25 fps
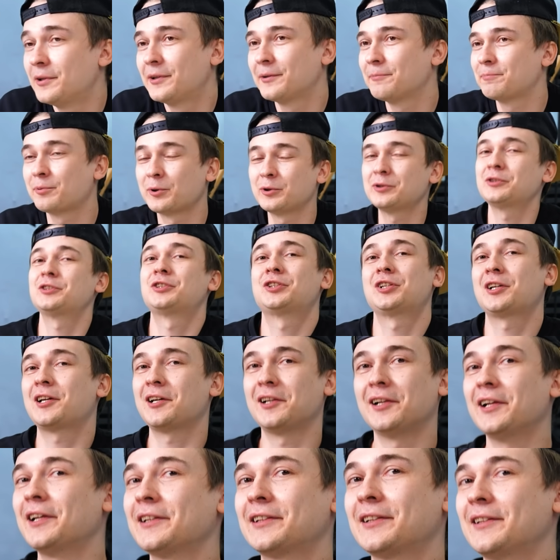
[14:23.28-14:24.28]
это просто
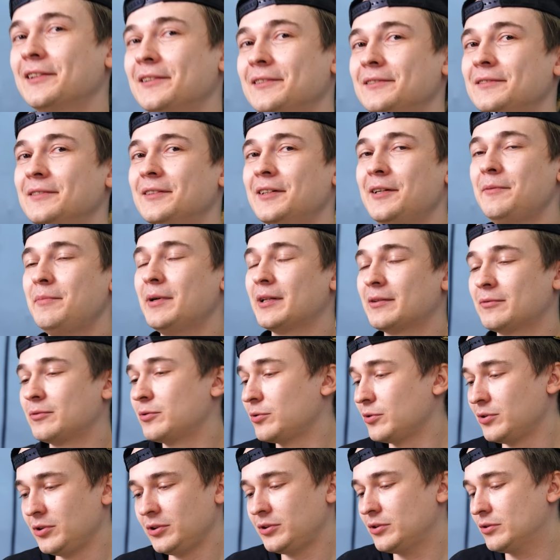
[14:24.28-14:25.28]
шоколадка, ребят.
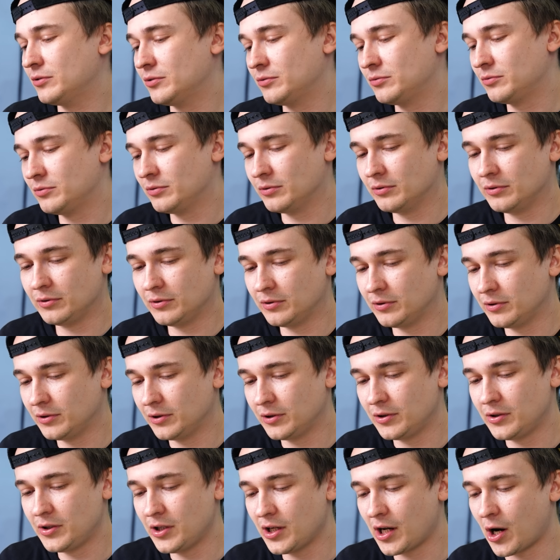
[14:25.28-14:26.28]
То есть
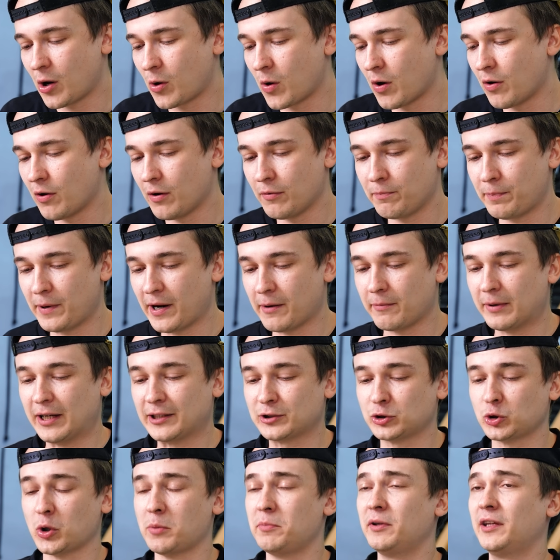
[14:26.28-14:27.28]
э, никакого прям
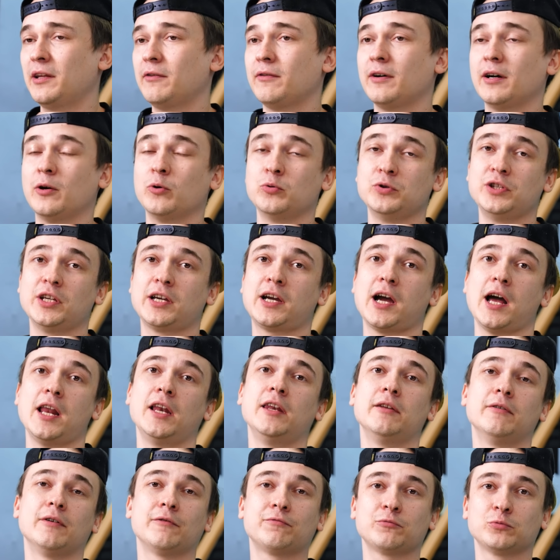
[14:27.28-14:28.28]
особенного
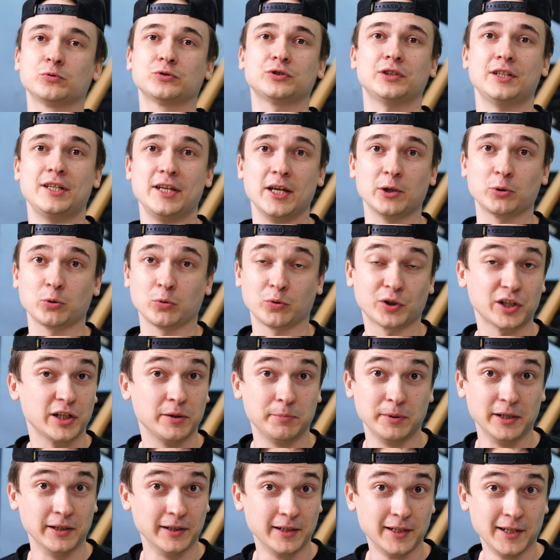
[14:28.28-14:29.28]
уникального вкуса нету
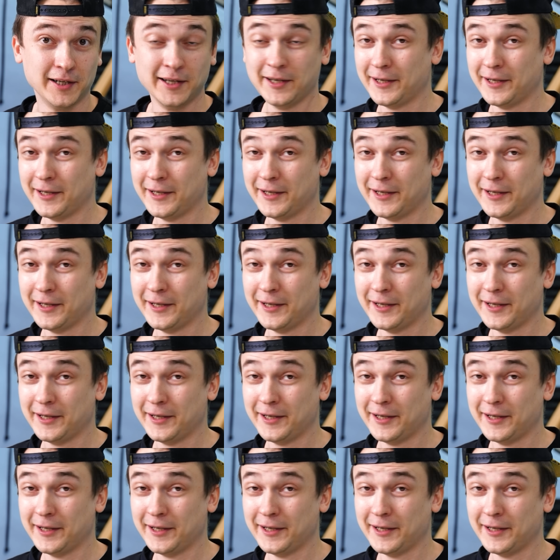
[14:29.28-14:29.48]
рыбы,